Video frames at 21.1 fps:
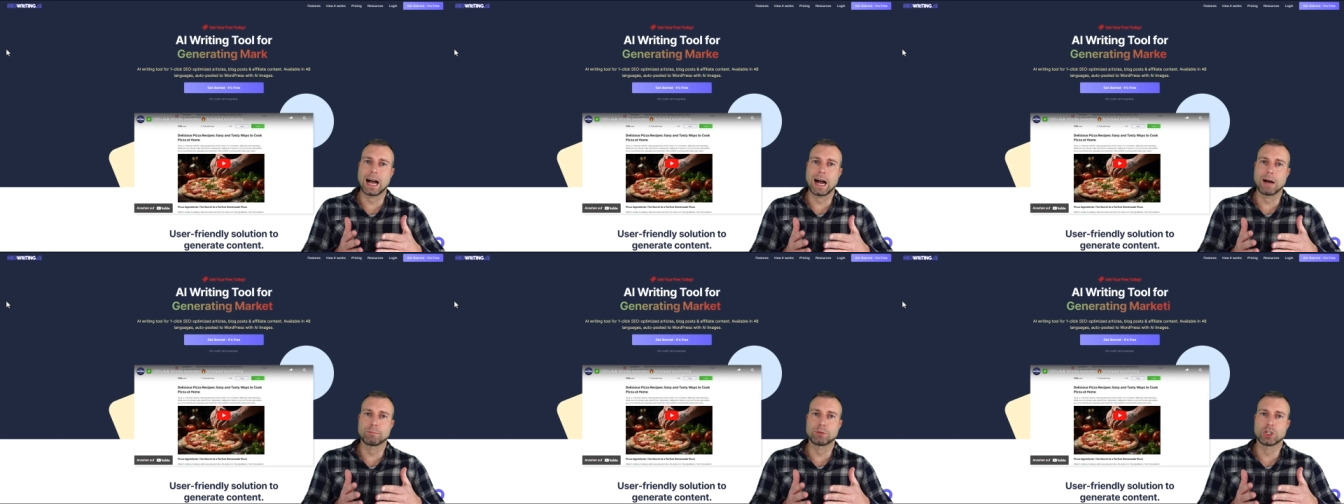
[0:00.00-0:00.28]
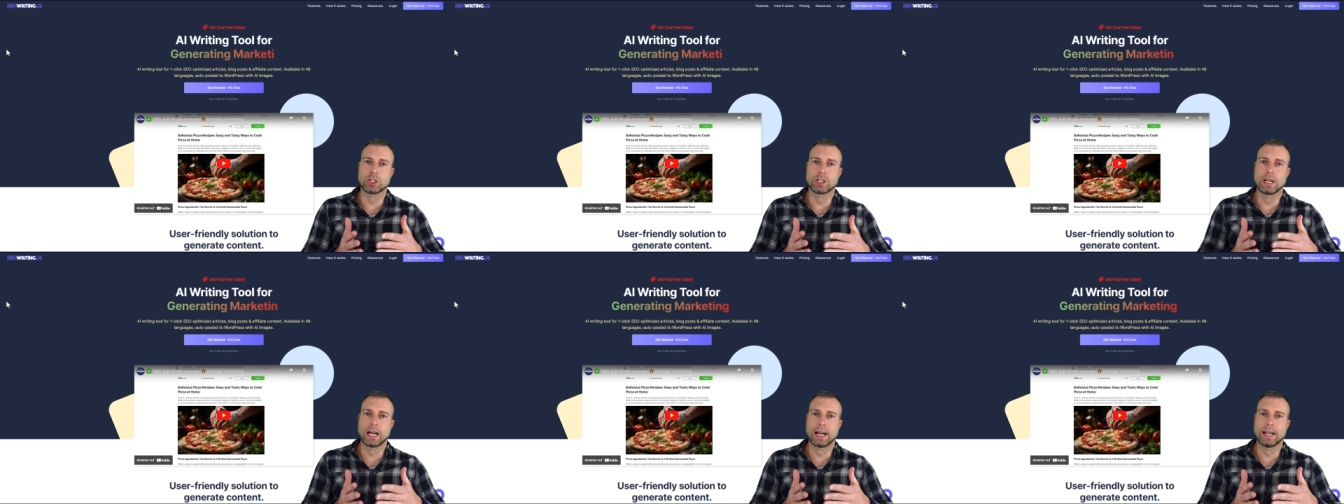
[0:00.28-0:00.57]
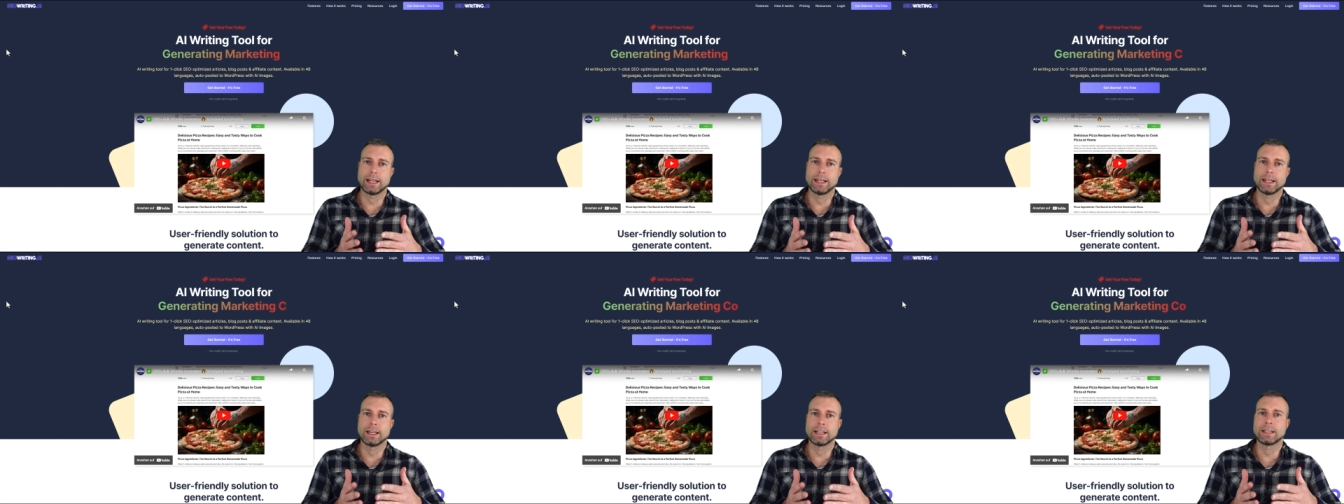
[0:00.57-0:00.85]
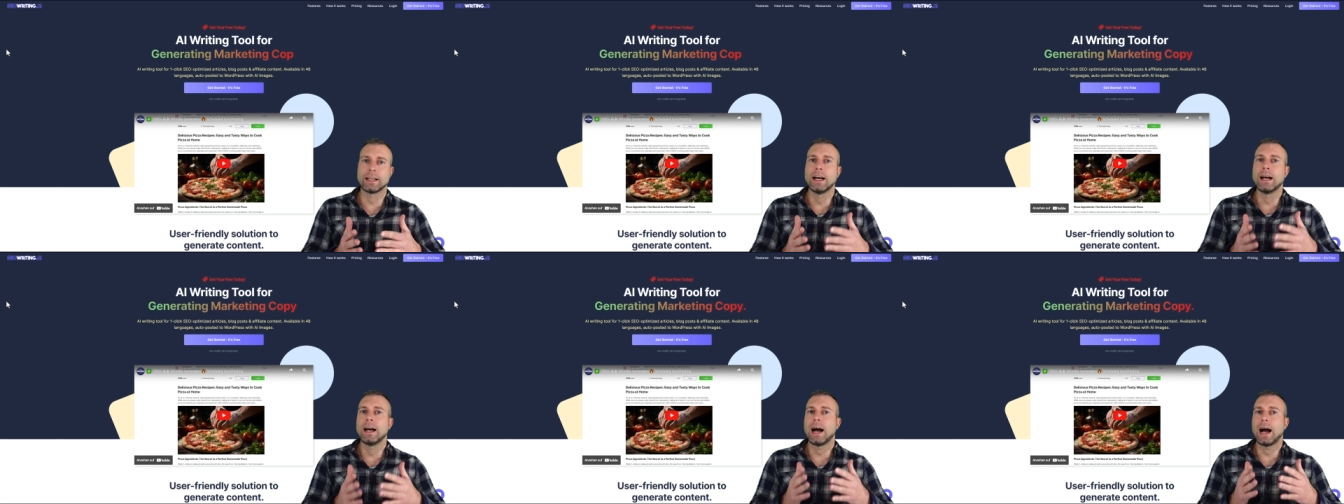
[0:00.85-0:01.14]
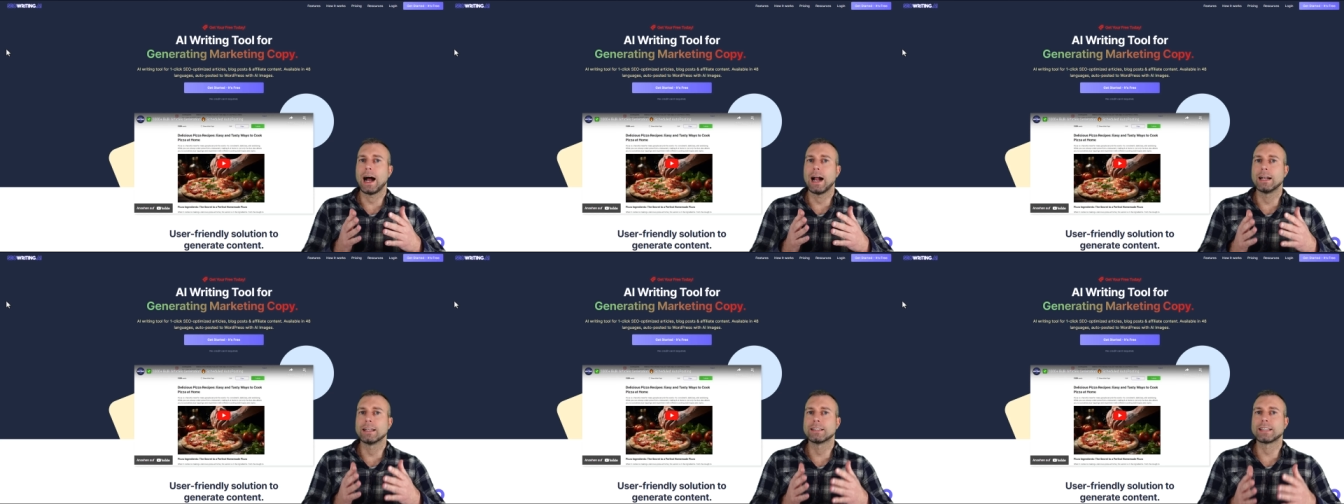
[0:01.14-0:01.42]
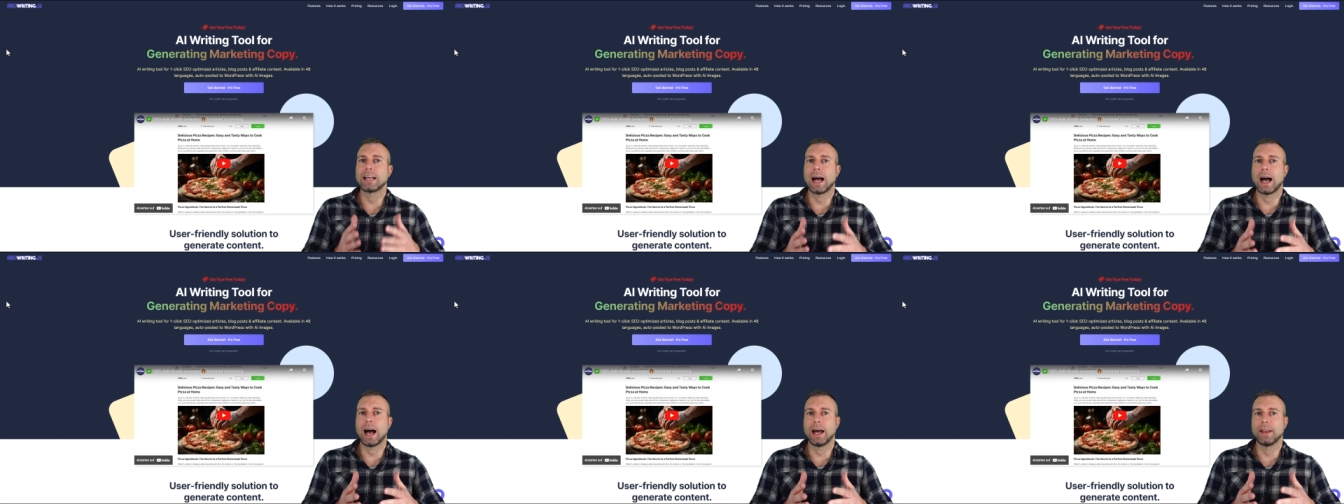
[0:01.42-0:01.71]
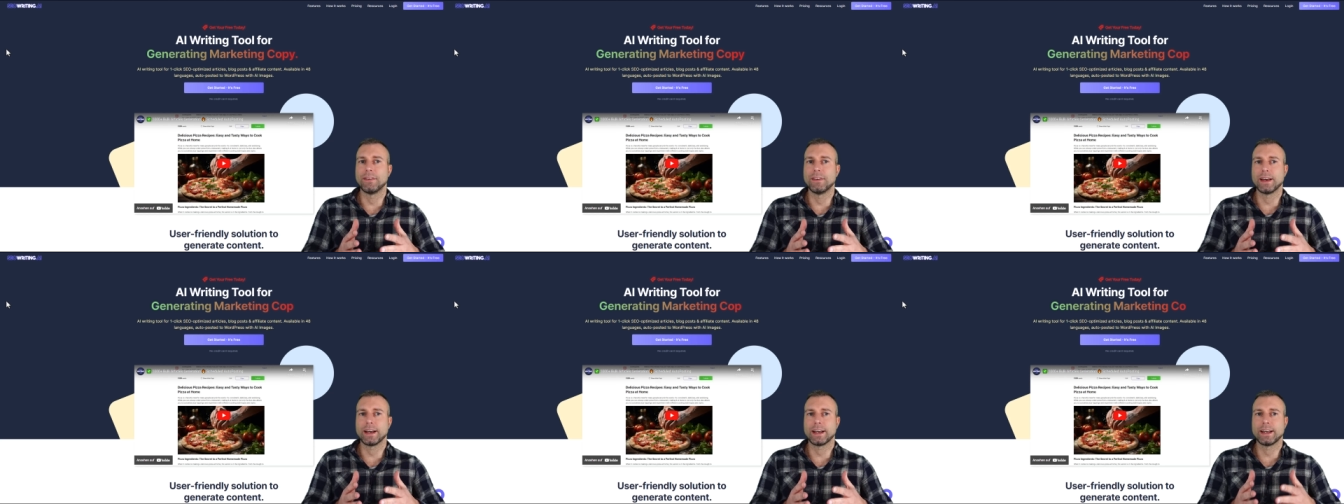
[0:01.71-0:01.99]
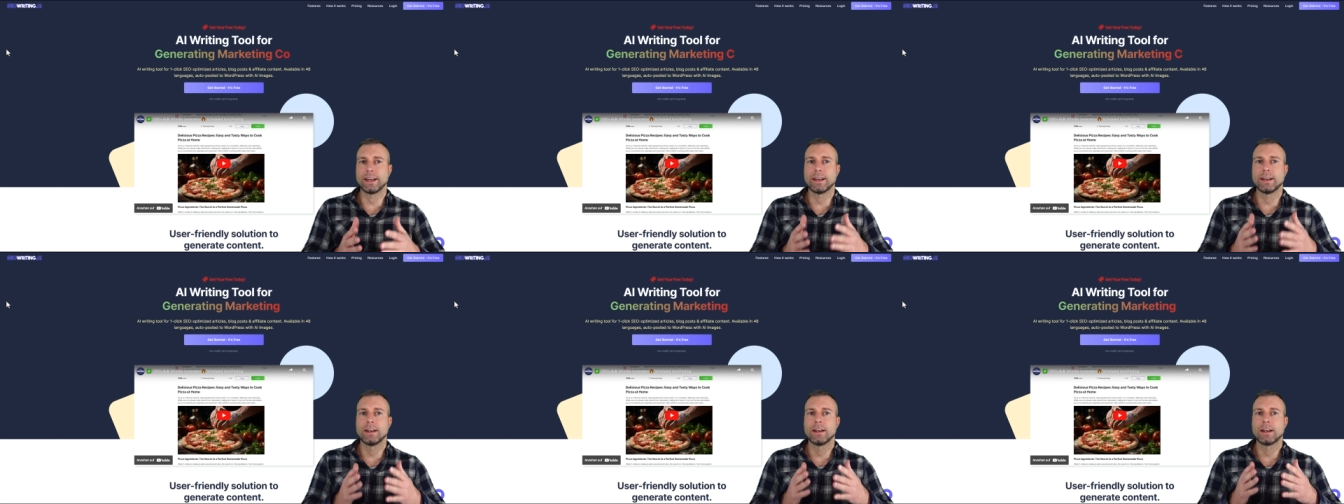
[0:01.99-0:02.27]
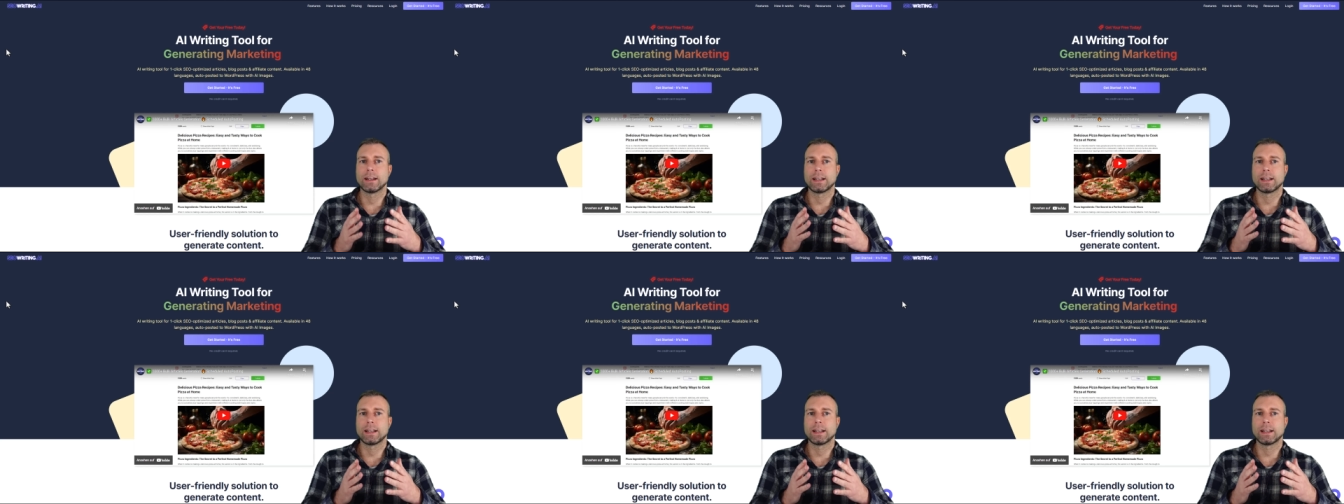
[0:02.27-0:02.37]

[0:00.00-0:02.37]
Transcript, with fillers: abschneidet als andere